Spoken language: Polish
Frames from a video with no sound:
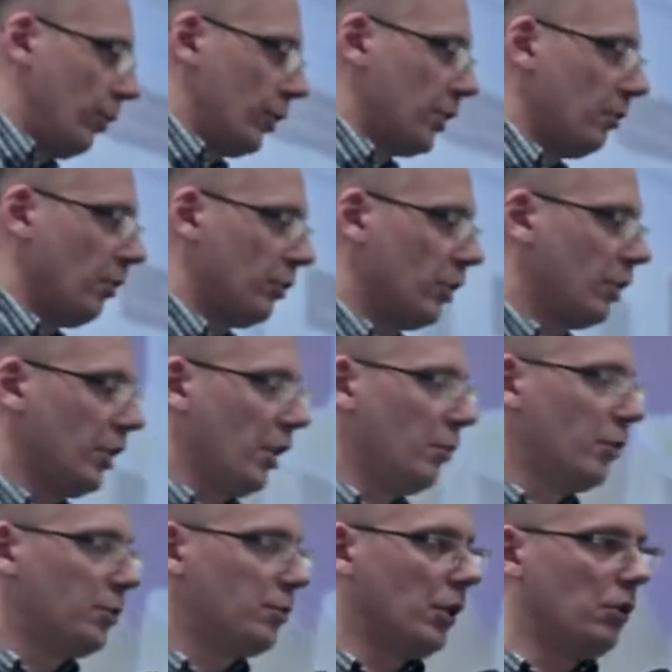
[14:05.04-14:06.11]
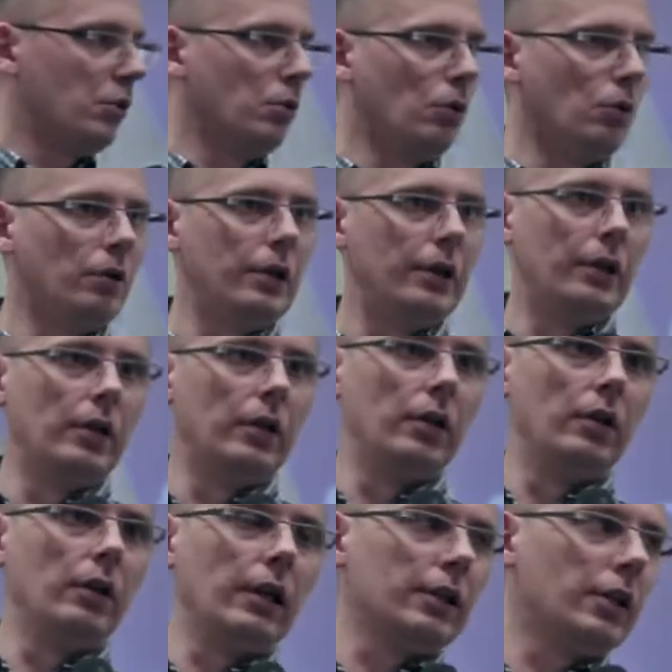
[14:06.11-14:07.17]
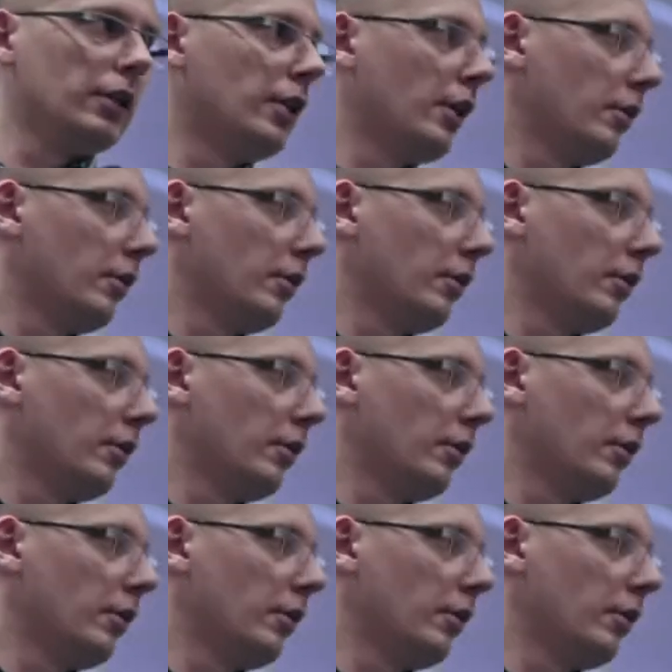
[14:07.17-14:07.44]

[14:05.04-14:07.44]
potrzebował troszeczkę jakby sprzętu y, AGD,